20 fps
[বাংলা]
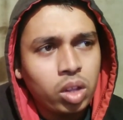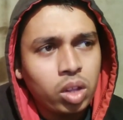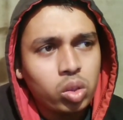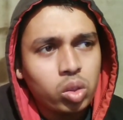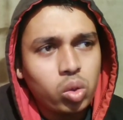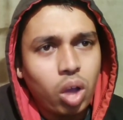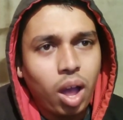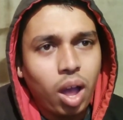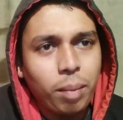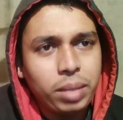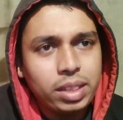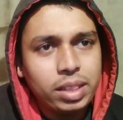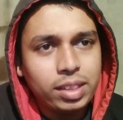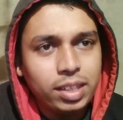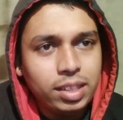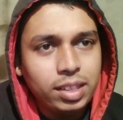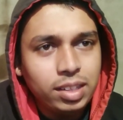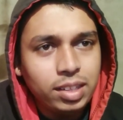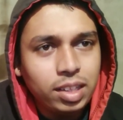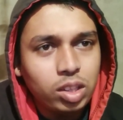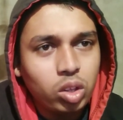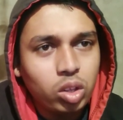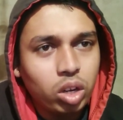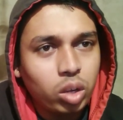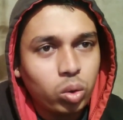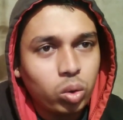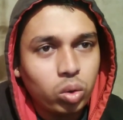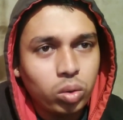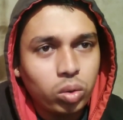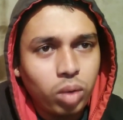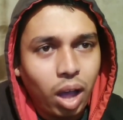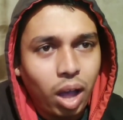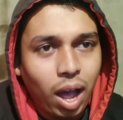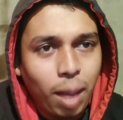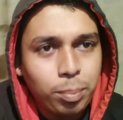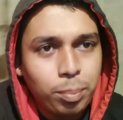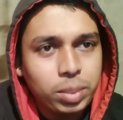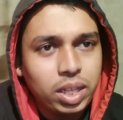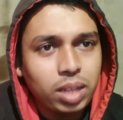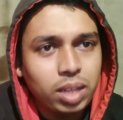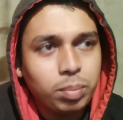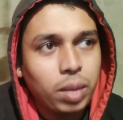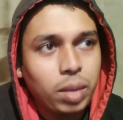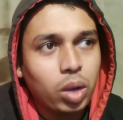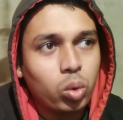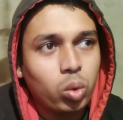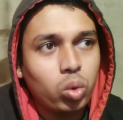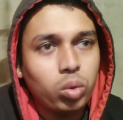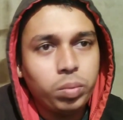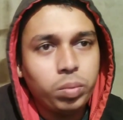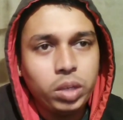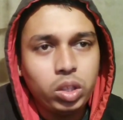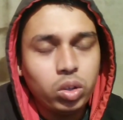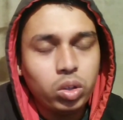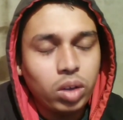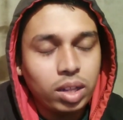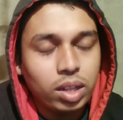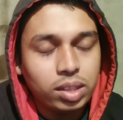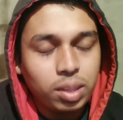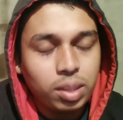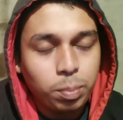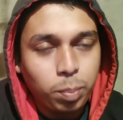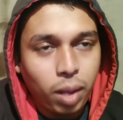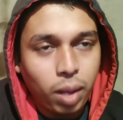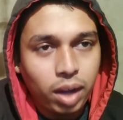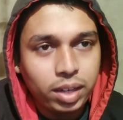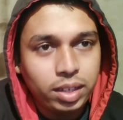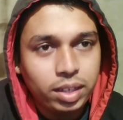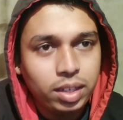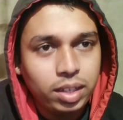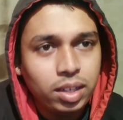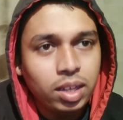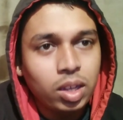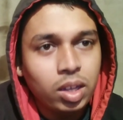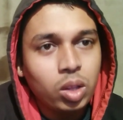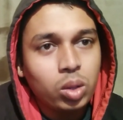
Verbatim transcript: তো আমি তিন দিন ধরে কোনো আপডেট বা কোনো ভিডিও আনতে পারিনি